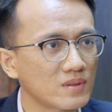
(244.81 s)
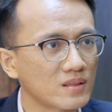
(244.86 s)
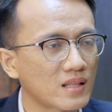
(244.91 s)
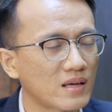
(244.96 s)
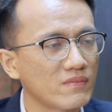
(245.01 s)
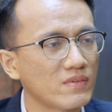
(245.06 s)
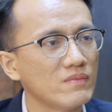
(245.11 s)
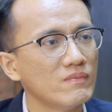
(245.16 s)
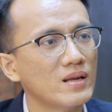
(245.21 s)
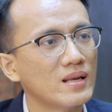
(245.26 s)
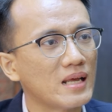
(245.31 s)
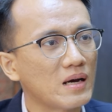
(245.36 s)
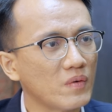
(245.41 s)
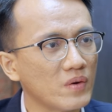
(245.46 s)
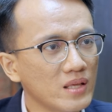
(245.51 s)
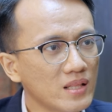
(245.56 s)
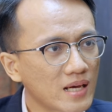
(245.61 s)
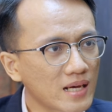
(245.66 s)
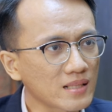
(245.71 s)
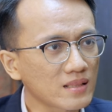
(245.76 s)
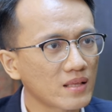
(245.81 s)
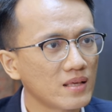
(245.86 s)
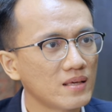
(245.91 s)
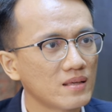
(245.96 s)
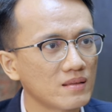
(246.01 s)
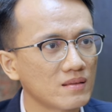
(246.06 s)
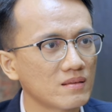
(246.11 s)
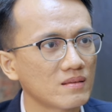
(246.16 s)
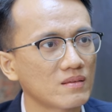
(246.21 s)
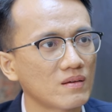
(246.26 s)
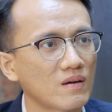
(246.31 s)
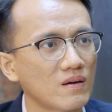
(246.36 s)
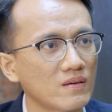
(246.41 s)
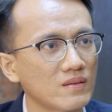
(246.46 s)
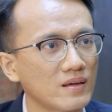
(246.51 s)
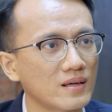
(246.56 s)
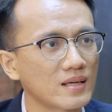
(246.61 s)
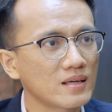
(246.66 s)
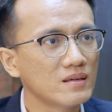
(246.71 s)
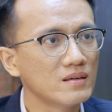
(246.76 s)
tại vì mình đã ủy thác tiền cho
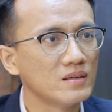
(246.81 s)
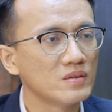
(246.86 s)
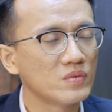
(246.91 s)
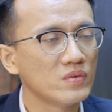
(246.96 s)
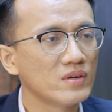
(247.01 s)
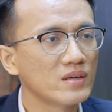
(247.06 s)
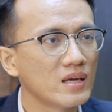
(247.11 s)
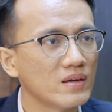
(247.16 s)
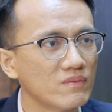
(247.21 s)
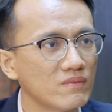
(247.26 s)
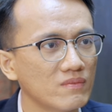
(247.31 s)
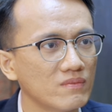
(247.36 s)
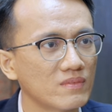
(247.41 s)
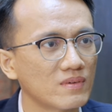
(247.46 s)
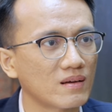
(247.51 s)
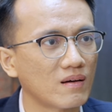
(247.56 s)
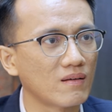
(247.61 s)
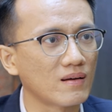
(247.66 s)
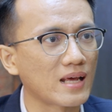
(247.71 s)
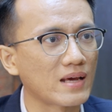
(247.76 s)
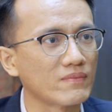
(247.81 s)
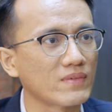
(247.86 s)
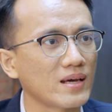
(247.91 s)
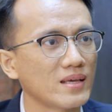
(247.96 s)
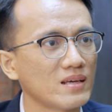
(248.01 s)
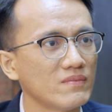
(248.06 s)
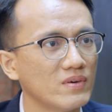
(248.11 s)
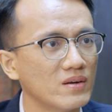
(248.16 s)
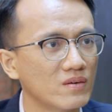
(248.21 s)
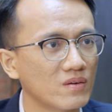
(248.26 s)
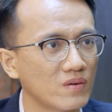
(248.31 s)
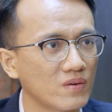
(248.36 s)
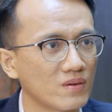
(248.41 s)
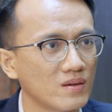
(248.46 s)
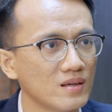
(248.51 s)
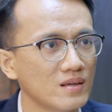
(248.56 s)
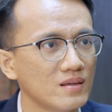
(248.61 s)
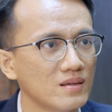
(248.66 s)
những cái người chuyên nghiệp họ làm thay cho mình rồi